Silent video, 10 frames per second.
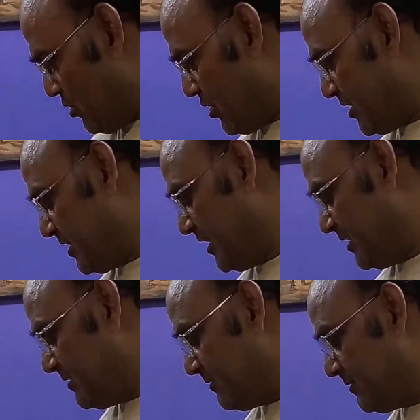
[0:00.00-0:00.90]
और ये
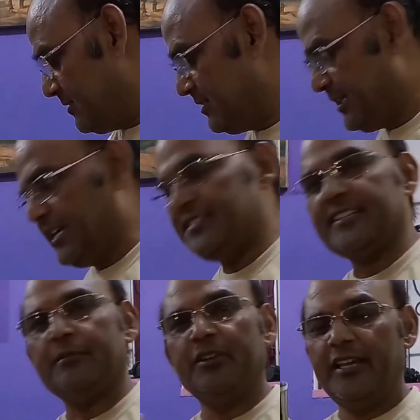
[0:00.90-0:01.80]
ये
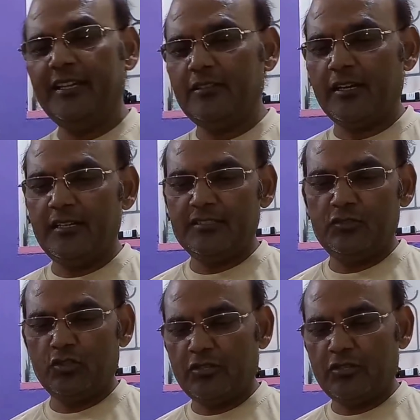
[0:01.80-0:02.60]
हिस्सा भी है थर्ड जो